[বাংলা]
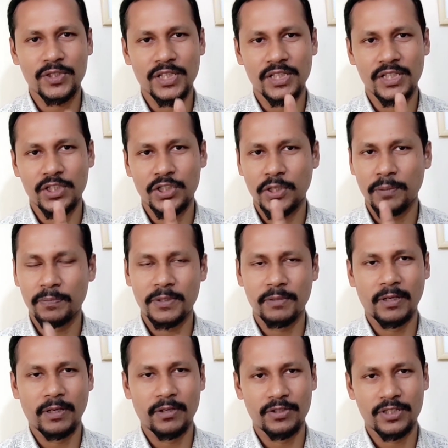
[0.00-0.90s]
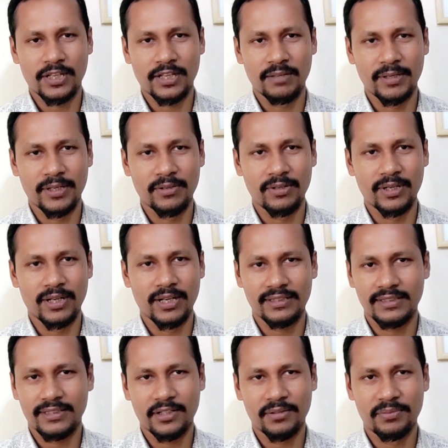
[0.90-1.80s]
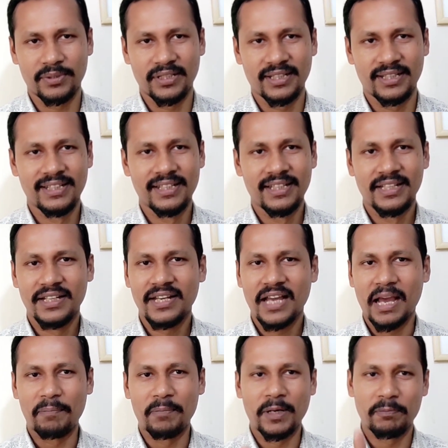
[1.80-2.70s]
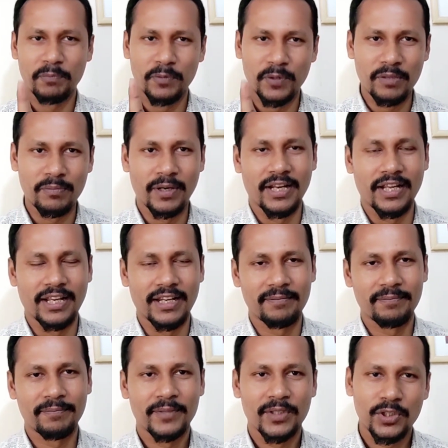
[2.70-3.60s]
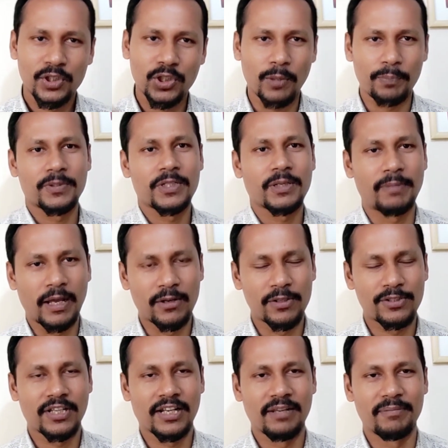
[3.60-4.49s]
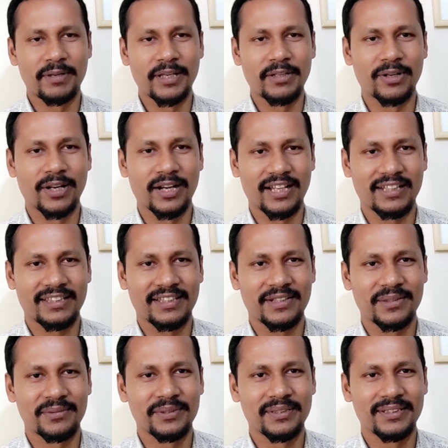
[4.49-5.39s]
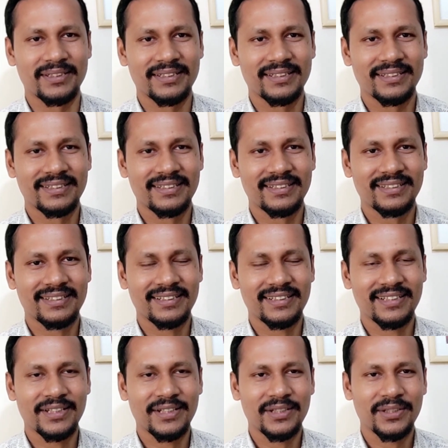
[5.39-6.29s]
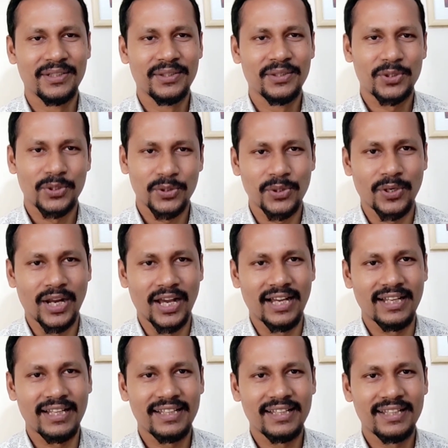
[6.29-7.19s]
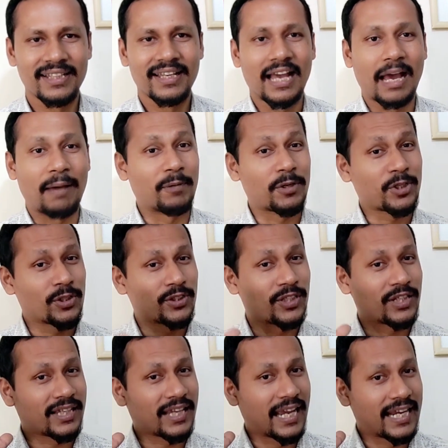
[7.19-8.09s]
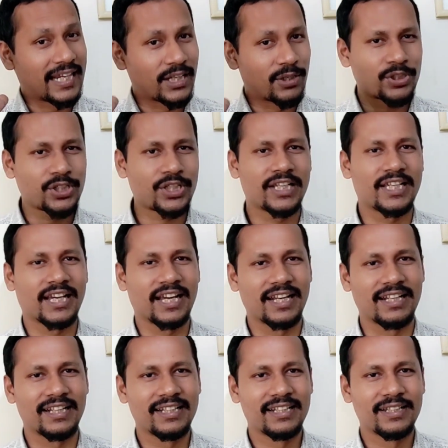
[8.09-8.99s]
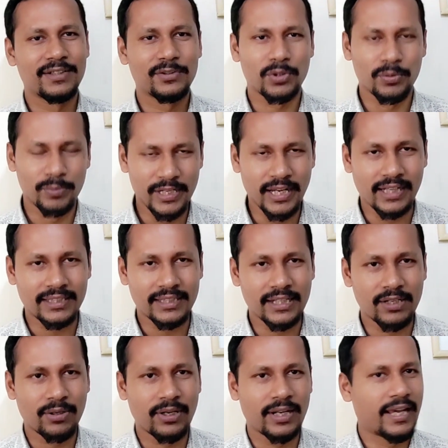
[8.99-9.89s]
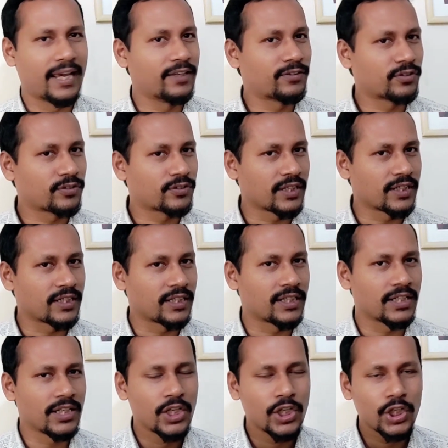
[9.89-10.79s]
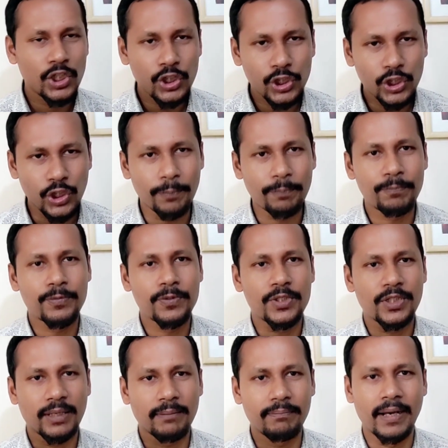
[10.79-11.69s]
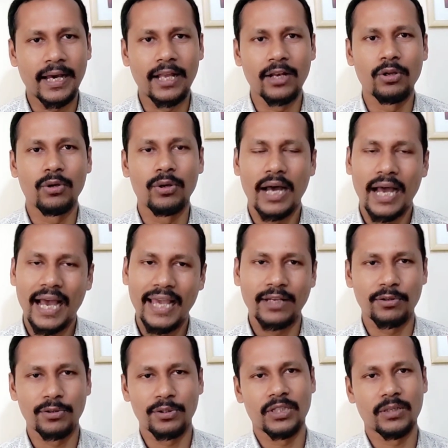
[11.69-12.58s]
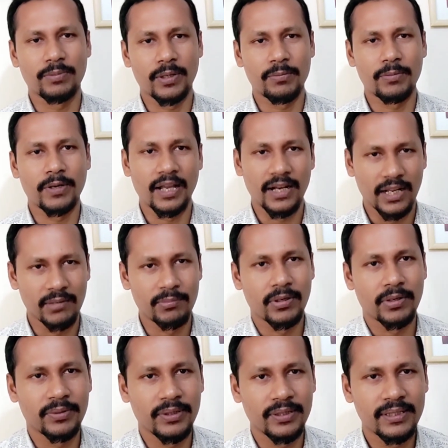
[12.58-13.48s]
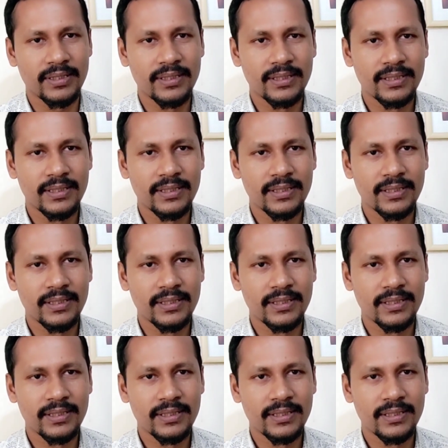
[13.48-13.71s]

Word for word: সোসাইটির সবচেয়ে ভালো ছেলে মেয়েগুলো ডাক্তার হবে আপনার পরিবারের সবচেয়ে ভালো ছেলে মেয়েগুলো ডাক্তার হবে সুতরাং আপনার সন্তানকে এইটাও শেখান তুমি ডাক্তার হলে এই সোসাইটির সবচেয়ে ভালো আয় করতে পারবো হালাল ভাবে